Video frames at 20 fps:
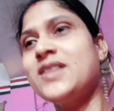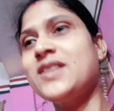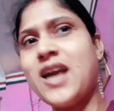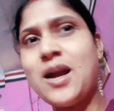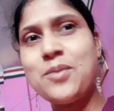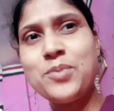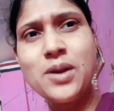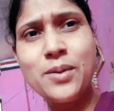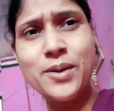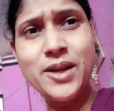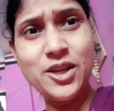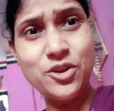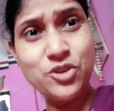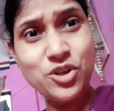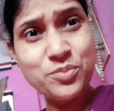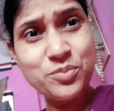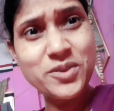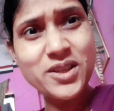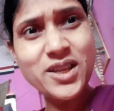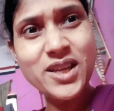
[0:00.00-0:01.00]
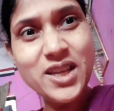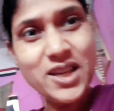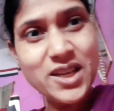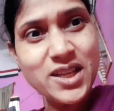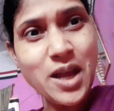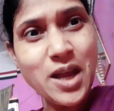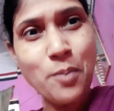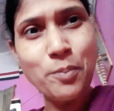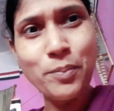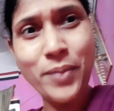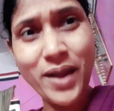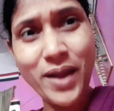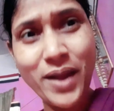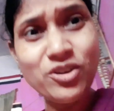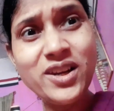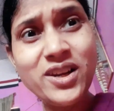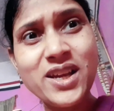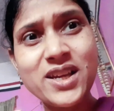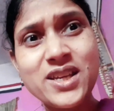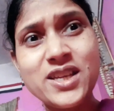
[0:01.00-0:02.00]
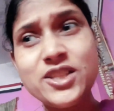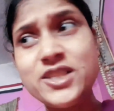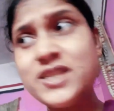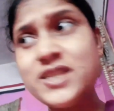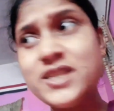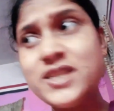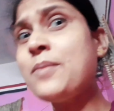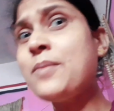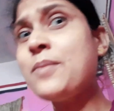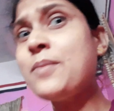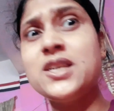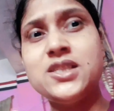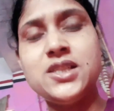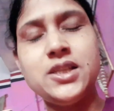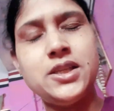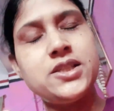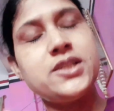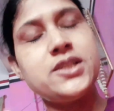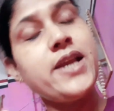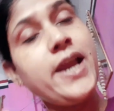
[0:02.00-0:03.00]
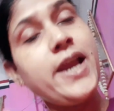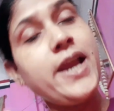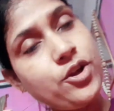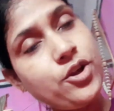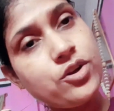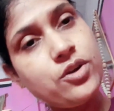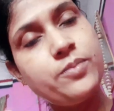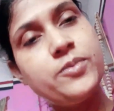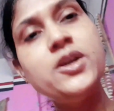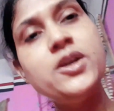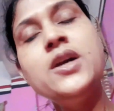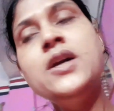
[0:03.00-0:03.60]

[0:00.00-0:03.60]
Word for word: তারপর আবার ইউটিউব থেকে ইনকাম পাগল লাগি সে আবার কি জিনিস এইরকম